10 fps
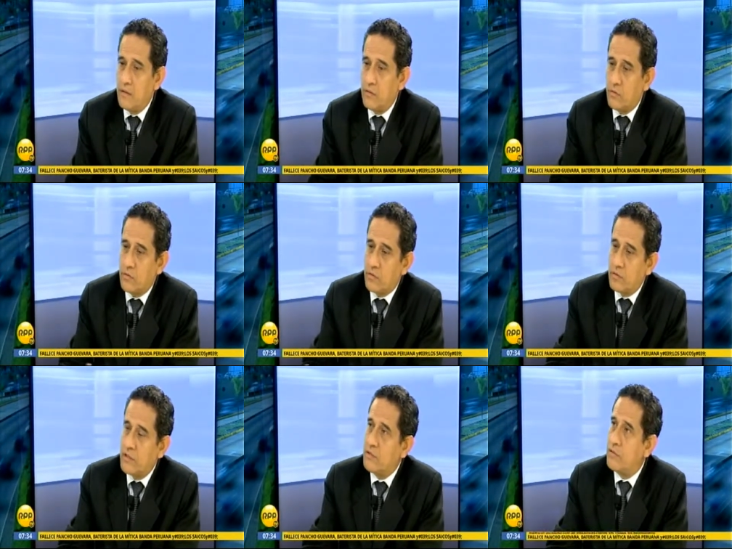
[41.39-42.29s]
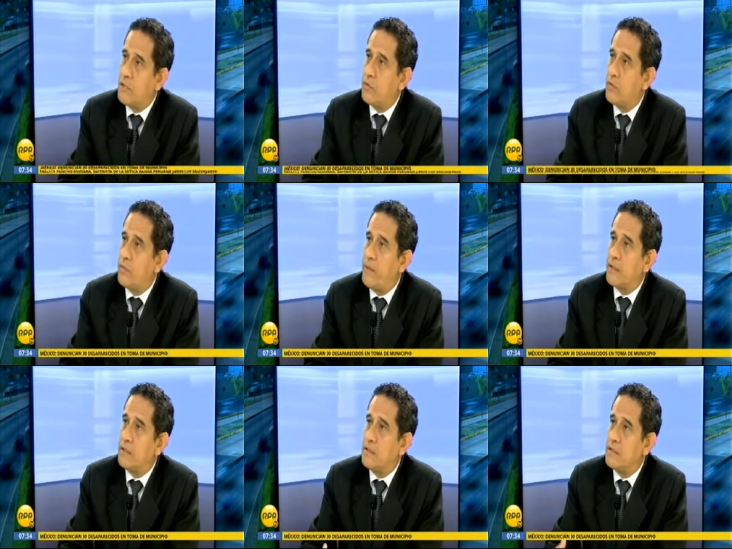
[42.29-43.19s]
Nosotros sesionamos los
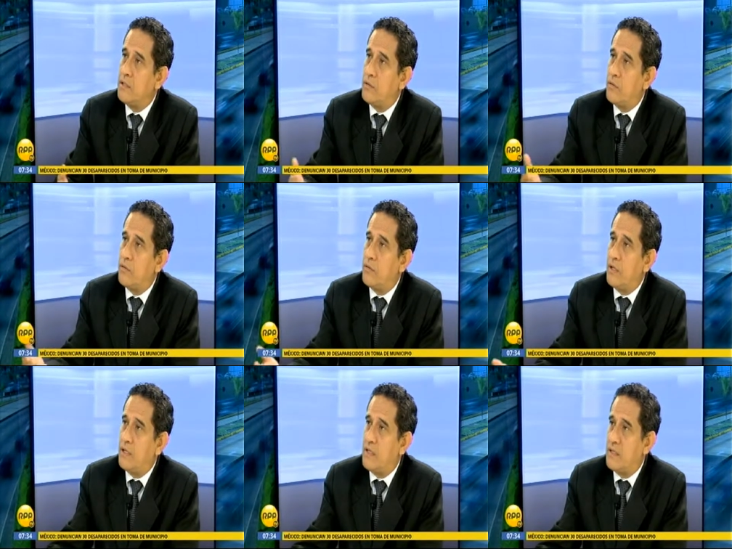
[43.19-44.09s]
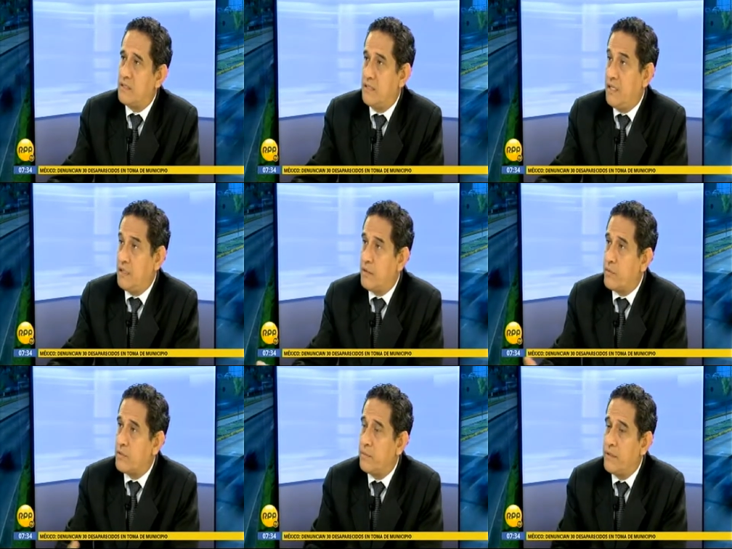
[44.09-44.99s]
martes de 5 a las 7
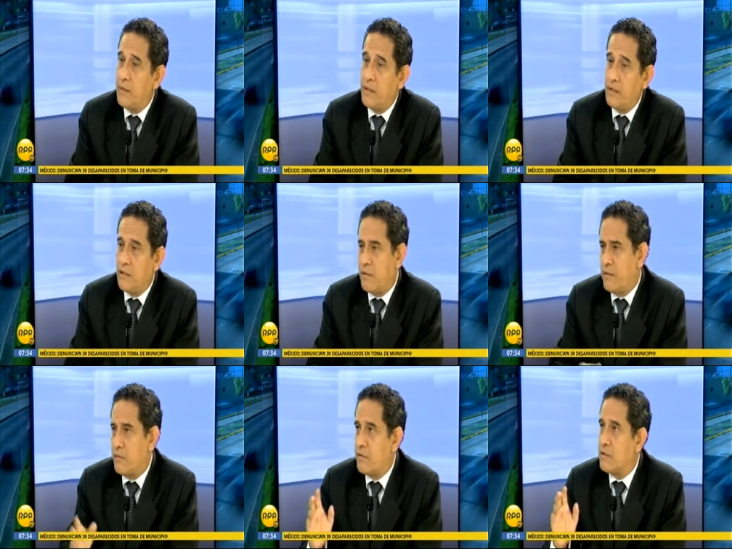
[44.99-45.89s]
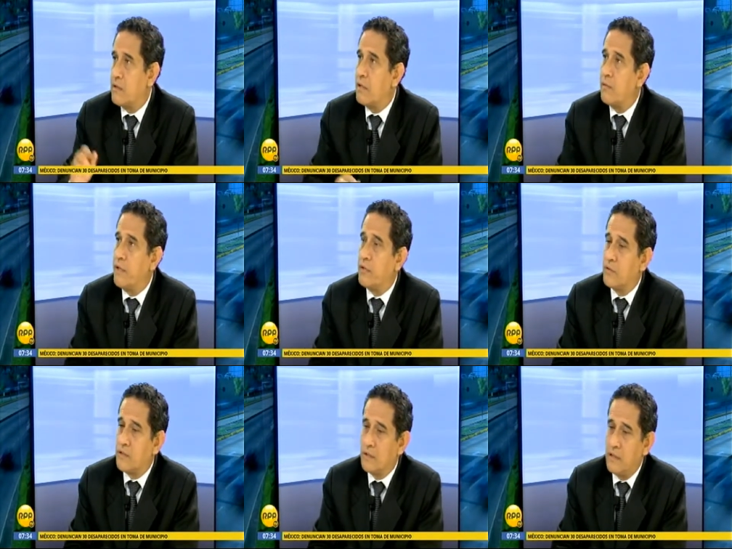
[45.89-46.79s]
aproximadamente, a veces hasta las 9 de la
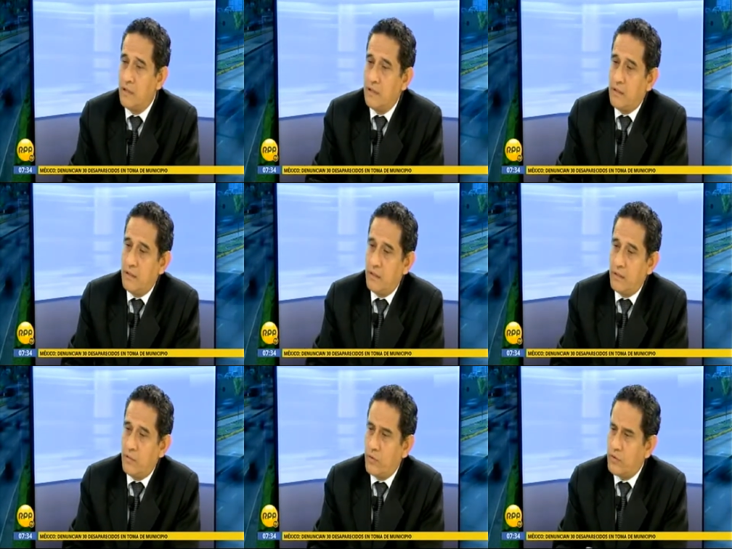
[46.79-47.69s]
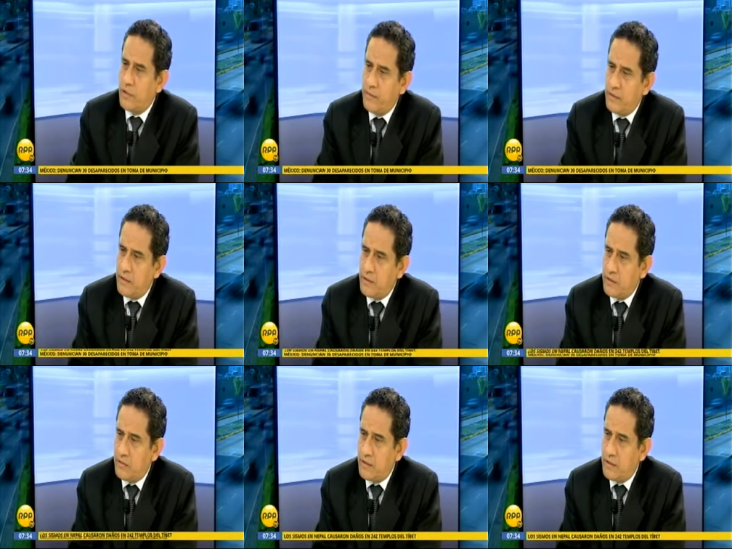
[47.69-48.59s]
noche, y curiosamente a
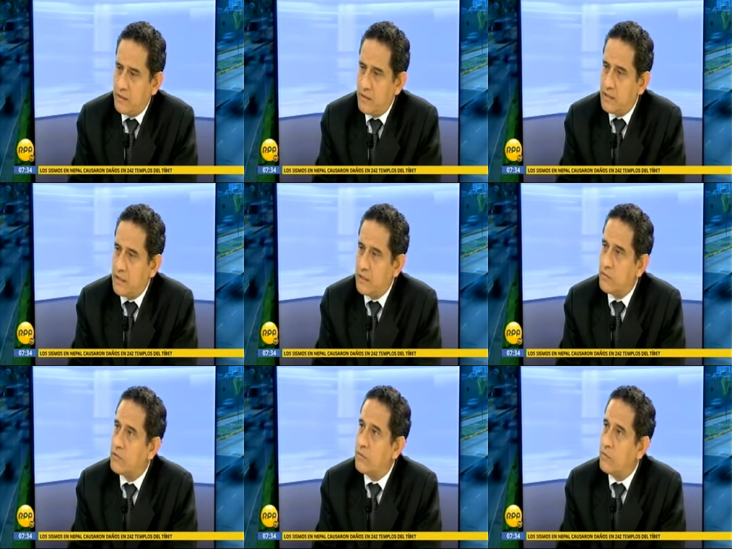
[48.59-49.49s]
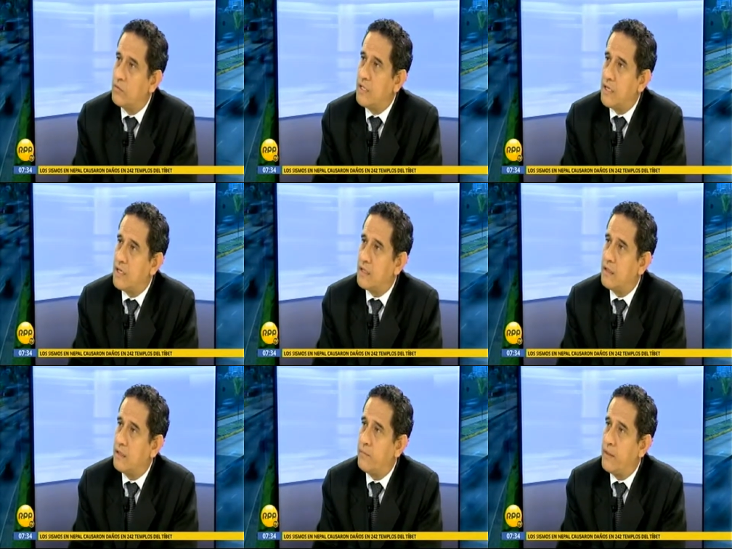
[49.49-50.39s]
eso de las 3 de la tarde nos llevó una
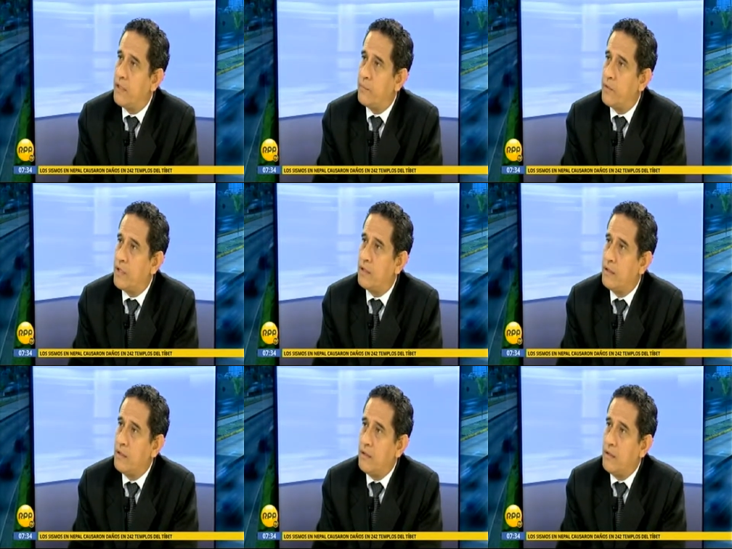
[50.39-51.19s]
carta enviada por él.